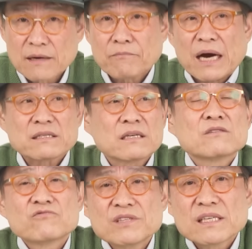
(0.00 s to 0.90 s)

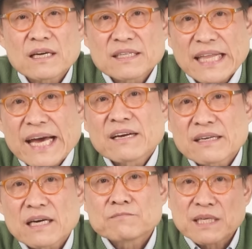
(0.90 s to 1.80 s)
박정훈이라는 대령
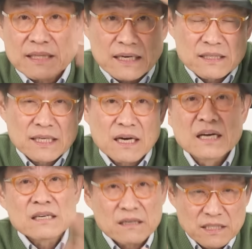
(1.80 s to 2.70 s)
계급장 다른 이가
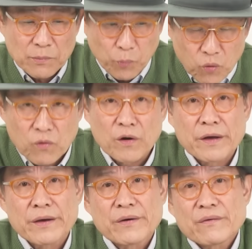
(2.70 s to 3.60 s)
그걸 이제 본
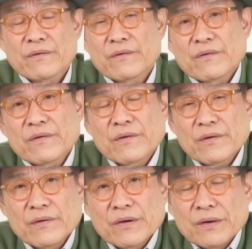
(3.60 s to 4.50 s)
거예요.
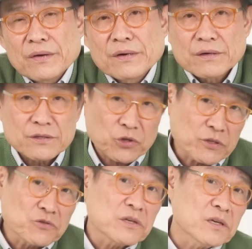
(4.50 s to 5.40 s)
그리고
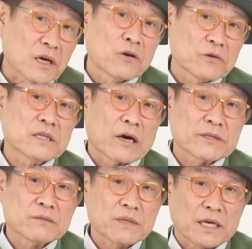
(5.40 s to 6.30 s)
최종적인 결론이
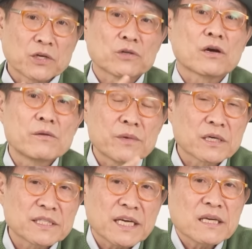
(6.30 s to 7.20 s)
나왔습니다.
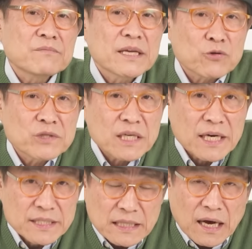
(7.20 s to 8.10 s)
8명이 책임의 소지가
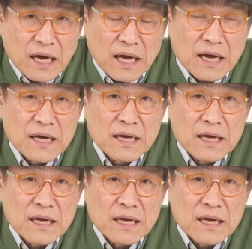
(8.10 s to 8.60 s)
있다.